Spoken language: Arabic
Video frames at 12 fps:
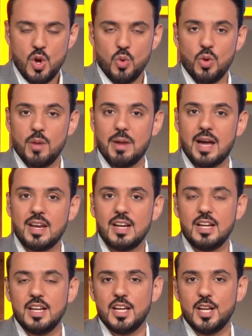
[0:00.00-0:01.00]
ومعنا
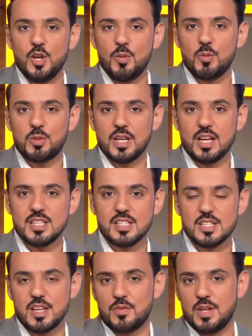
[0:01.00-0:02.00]
اليوم
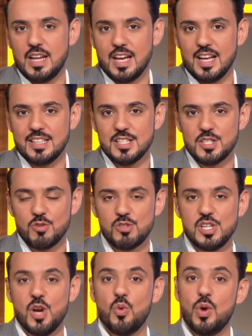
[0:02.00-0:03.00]
المتخصصه في العلاقات
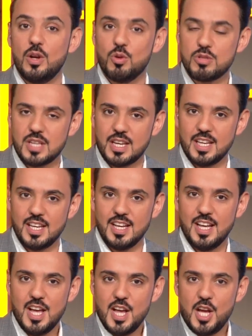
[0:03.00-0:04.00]
الزوجيه والاسريه
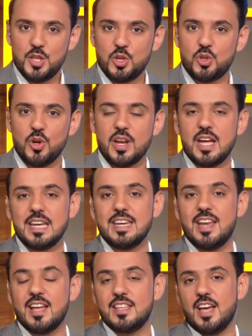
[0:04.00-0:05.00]
الدكتوره
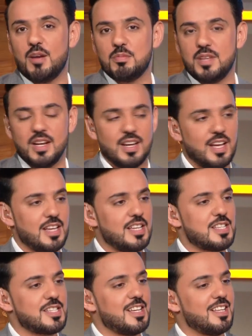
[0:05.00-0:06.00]
ناديه عبد الله
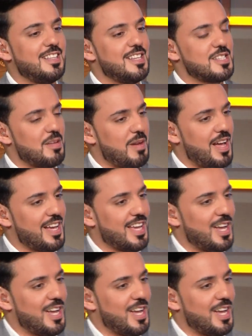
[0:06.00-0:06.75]
يسعد لي صباحك